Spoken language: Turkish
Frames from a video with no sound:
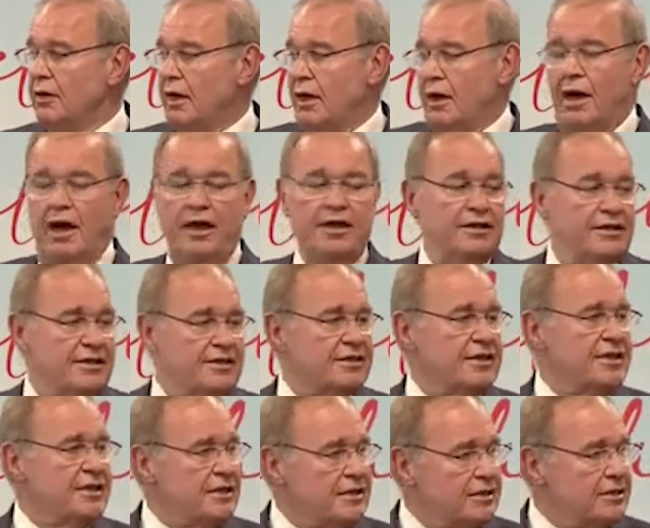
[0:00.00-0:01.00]
Ya
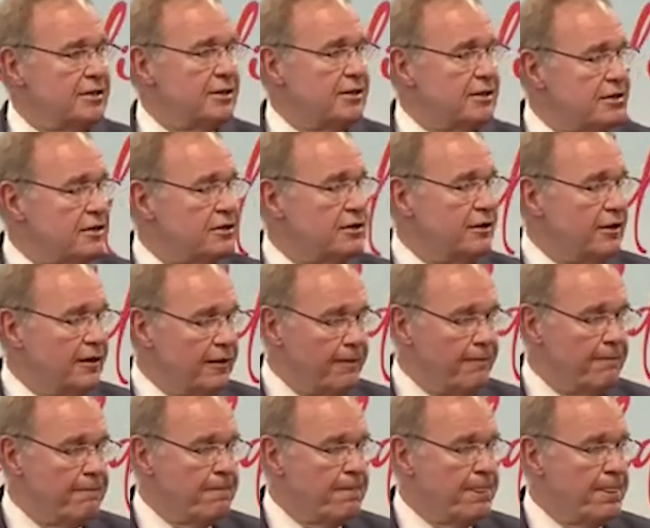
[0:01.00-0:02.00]
aynesi iştir
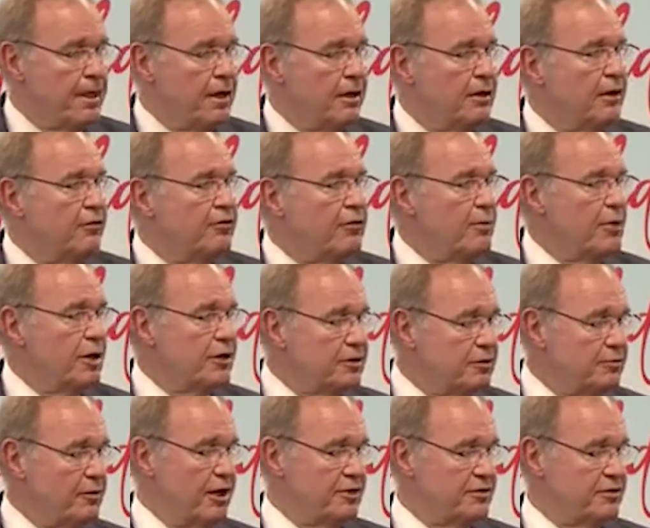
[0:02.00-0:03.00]
kişinin, lafa
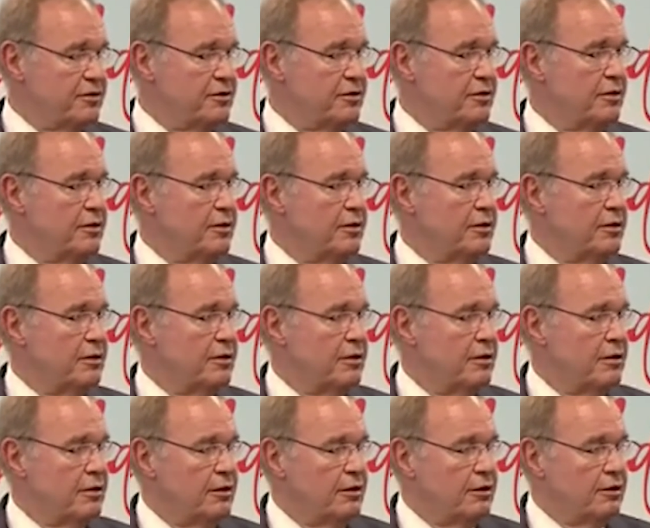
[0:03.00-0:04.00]
bakılmaz.
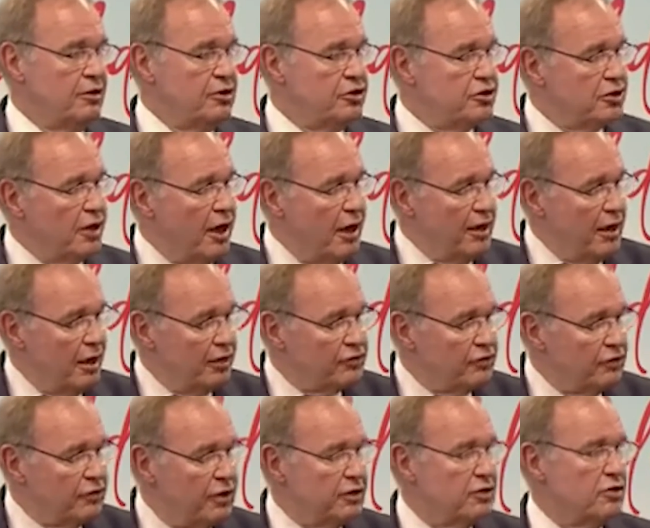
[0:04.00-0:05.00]
İşgal
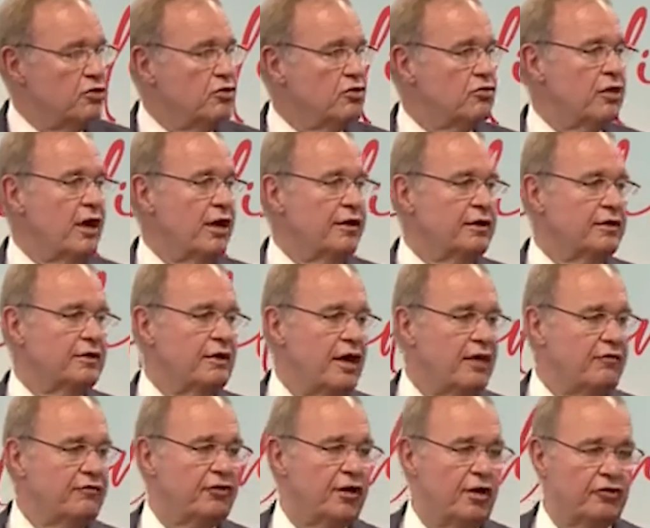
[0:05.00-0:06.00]
altındaki Ukrayna'da
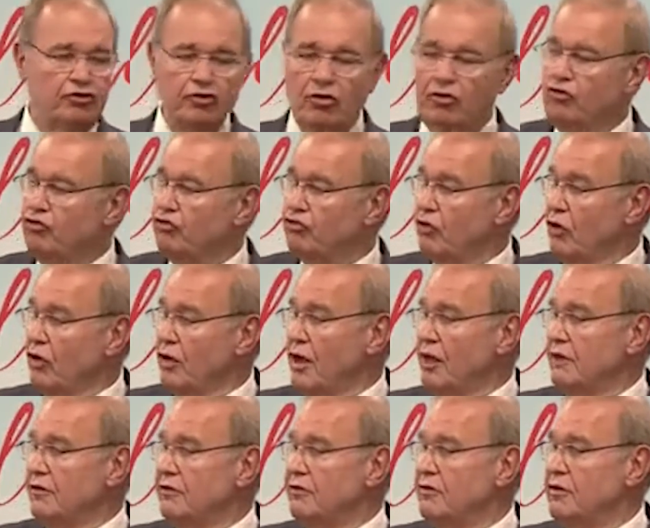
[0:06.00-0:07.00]
enflasyon yüzde
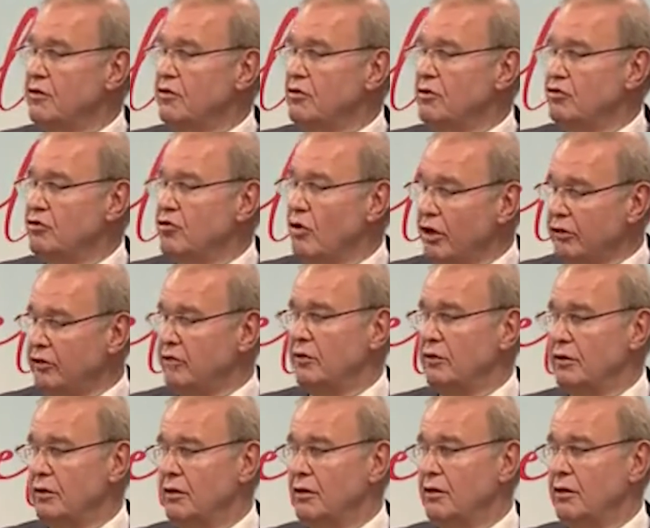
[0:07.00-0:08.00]
%16,4
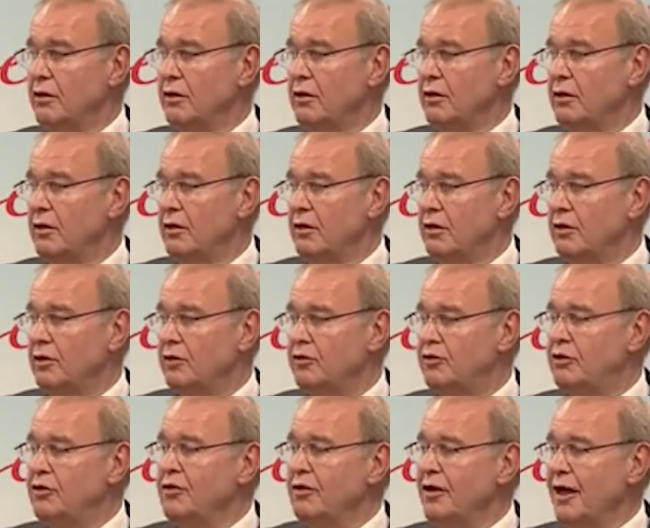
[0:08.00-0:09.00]

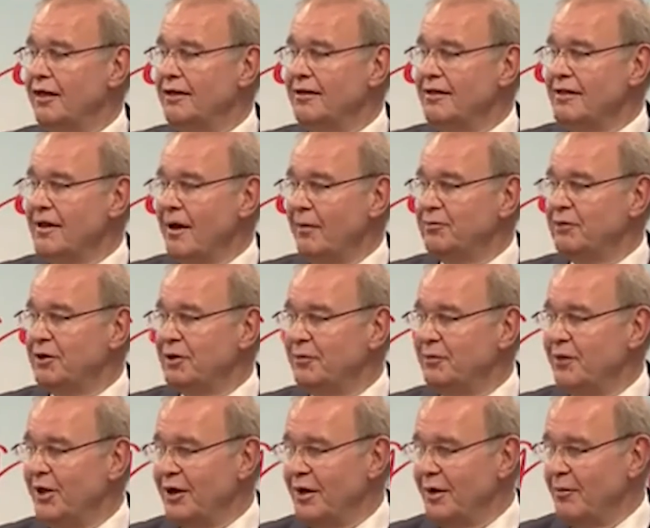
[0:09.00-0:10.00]
dünyanın
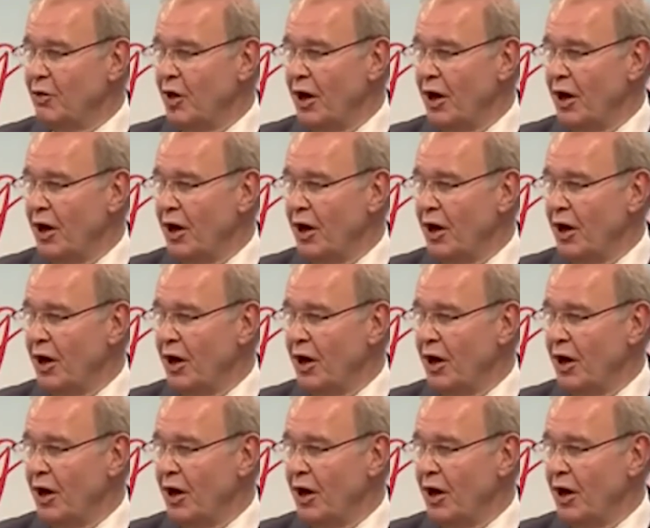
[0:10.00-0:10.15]
yaptırımlarına